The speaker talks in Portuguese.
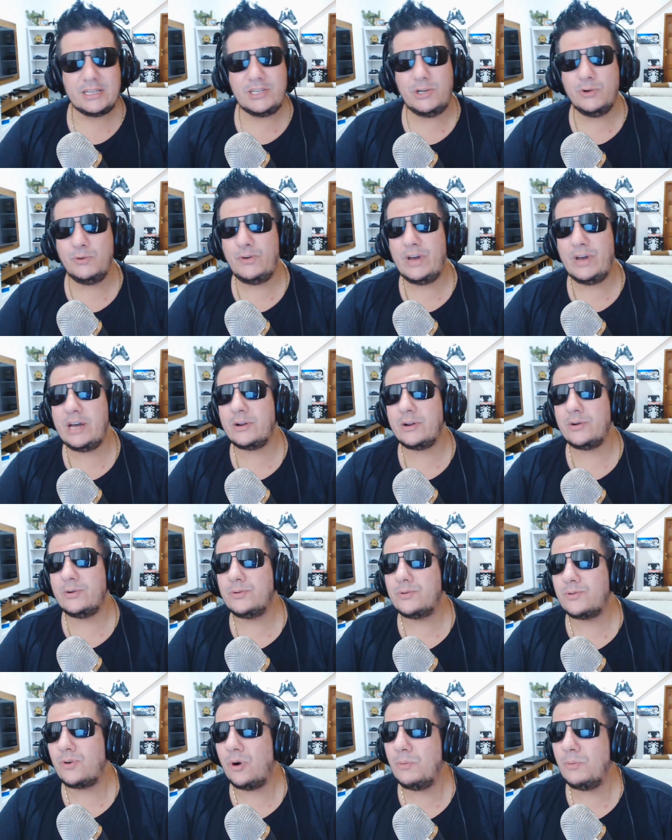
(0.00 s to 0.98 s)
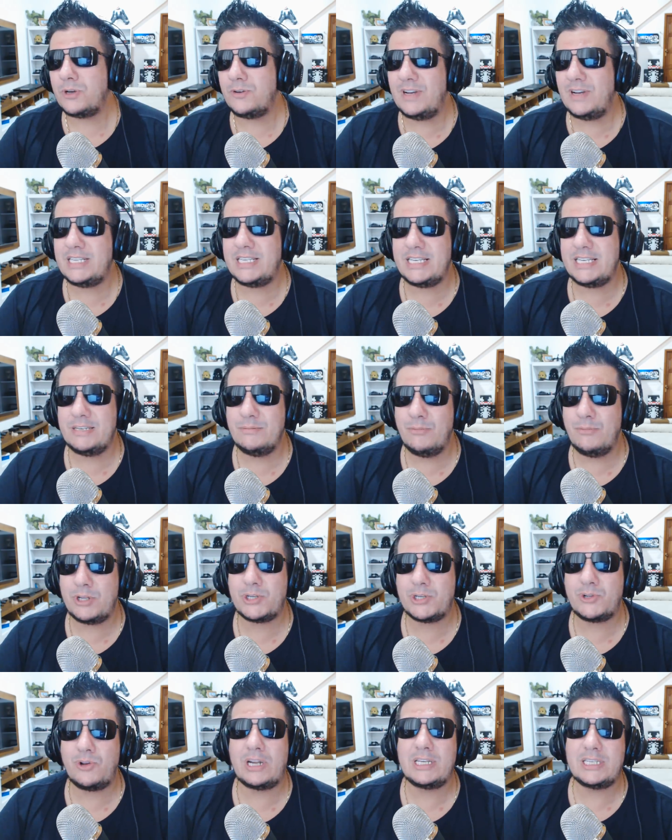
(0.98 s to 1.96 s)
Tio Venom, como que vai ser esse modo
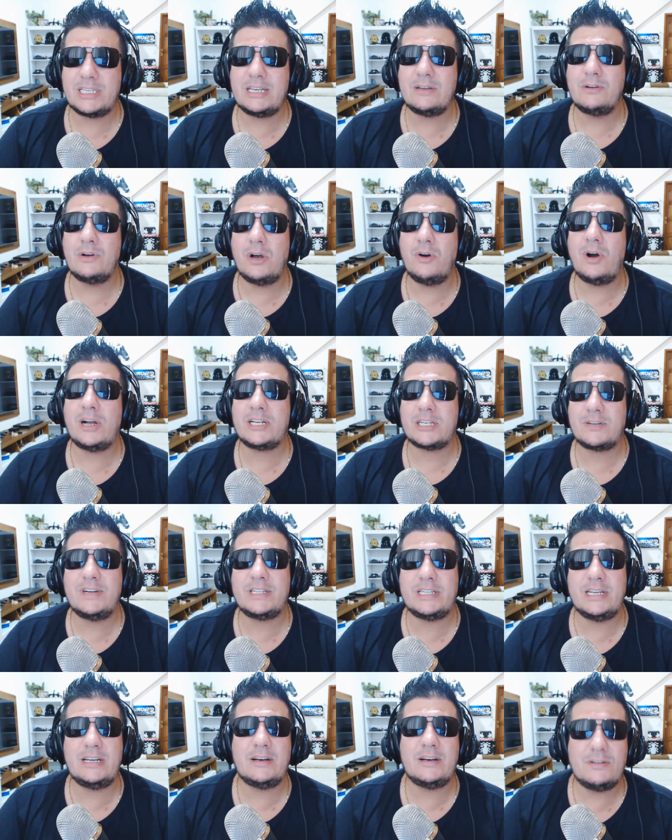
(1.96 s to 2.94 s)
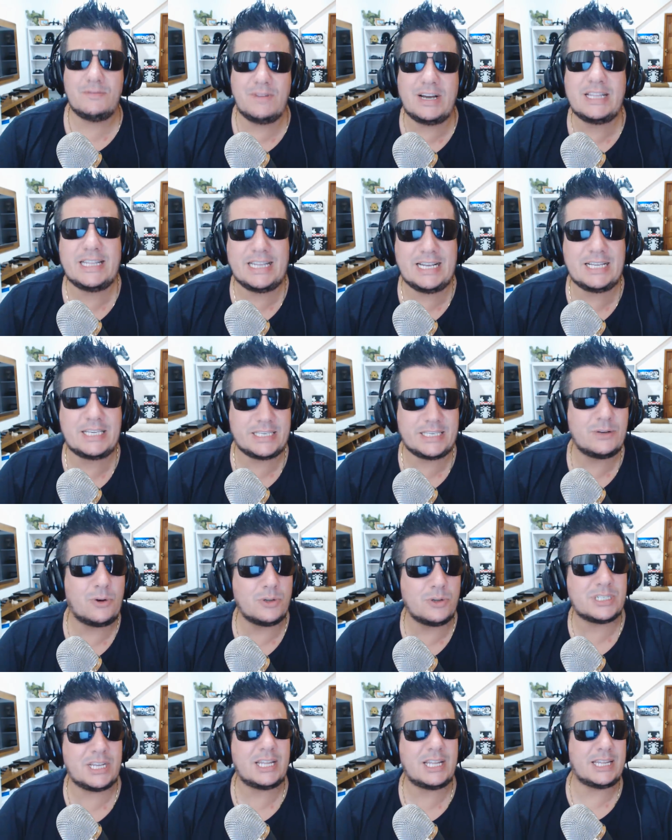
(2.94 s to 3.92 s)
história? Sim, eu acho que vai ter, vai ter sim,
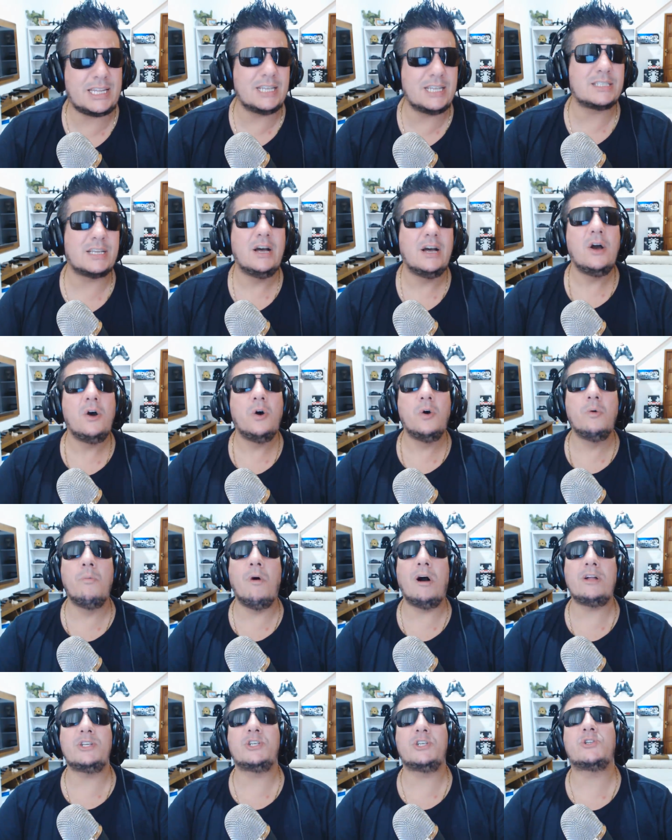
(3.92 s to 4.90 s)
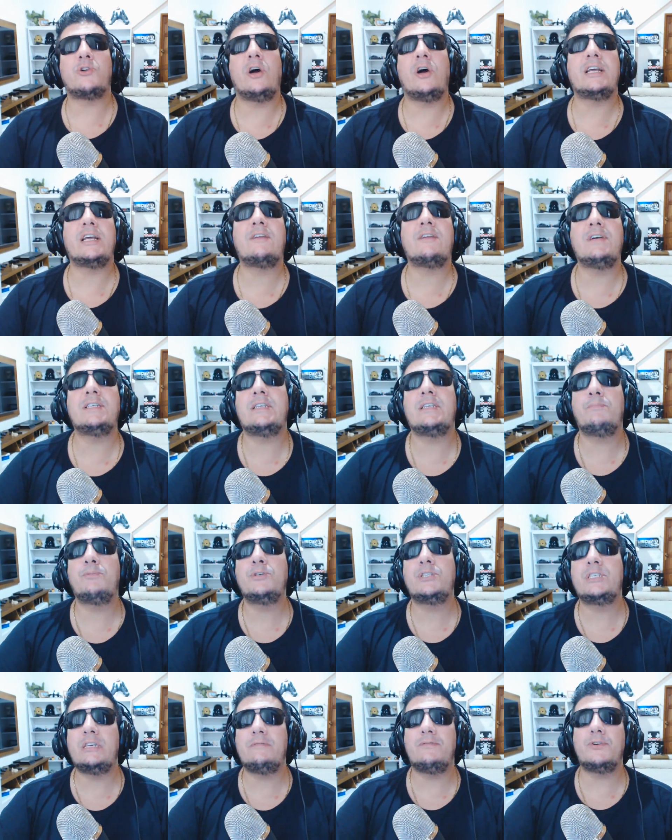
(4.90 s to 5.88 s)
com certeza, um modo história que vai ser
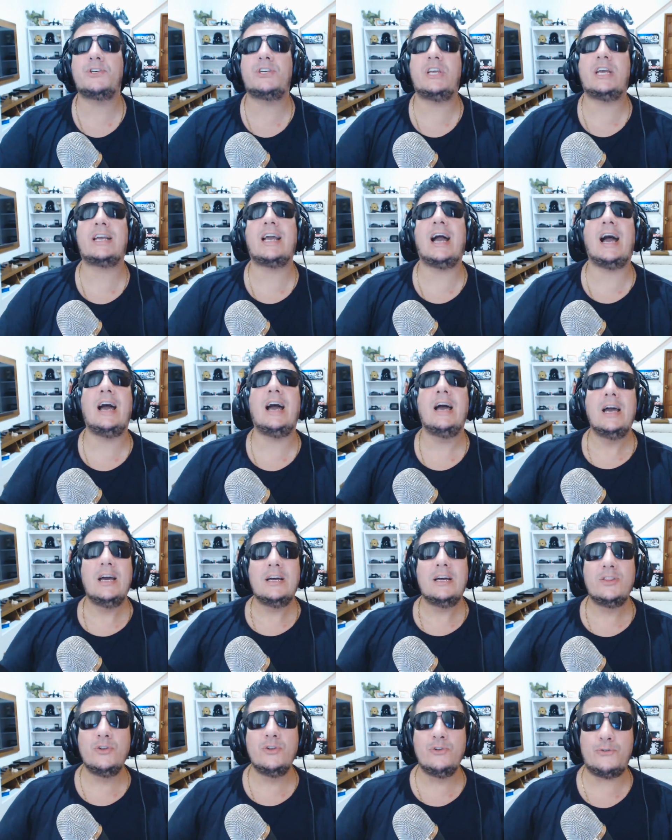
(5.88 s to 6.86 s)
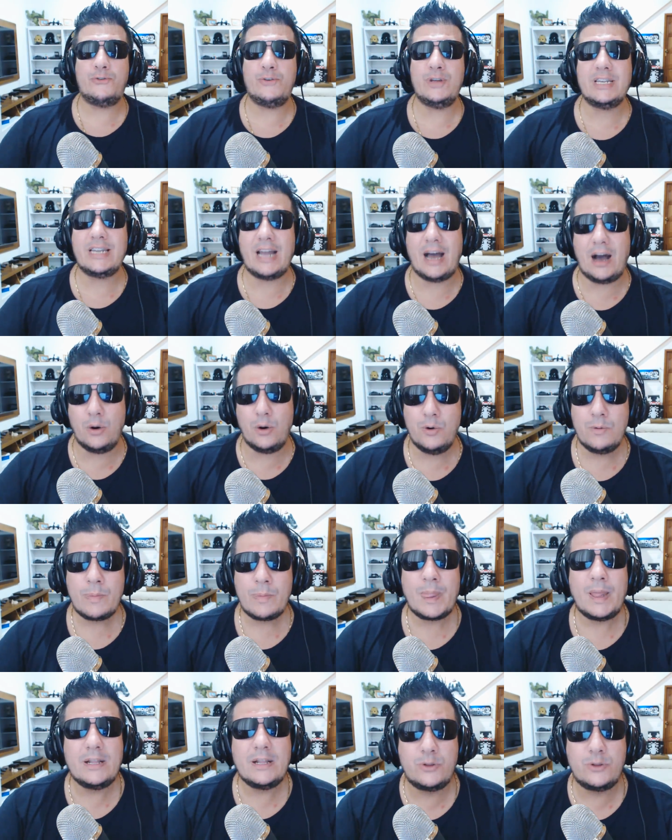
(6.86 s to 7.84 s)
possível chegar no final
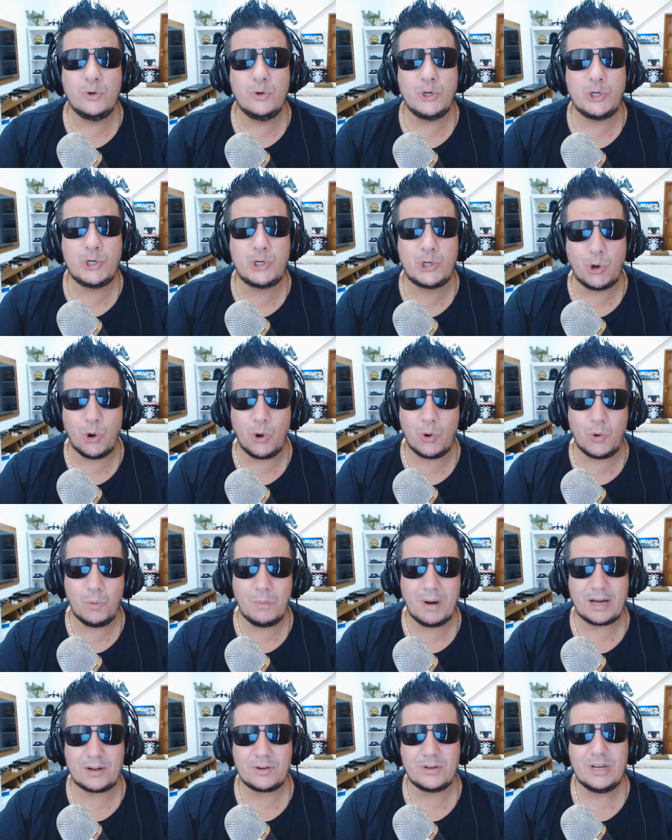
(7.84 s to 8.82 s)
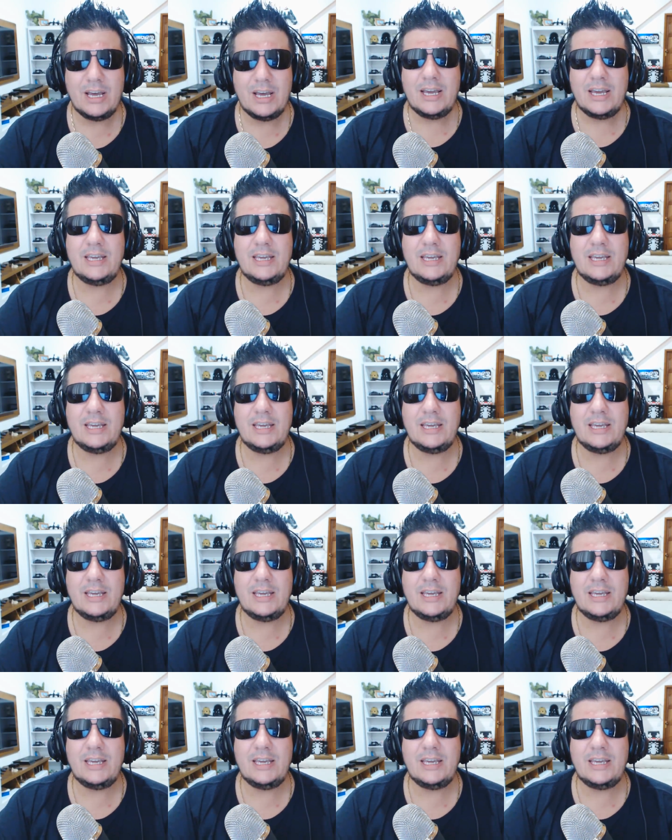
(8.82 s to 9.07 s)
do jogo, mano.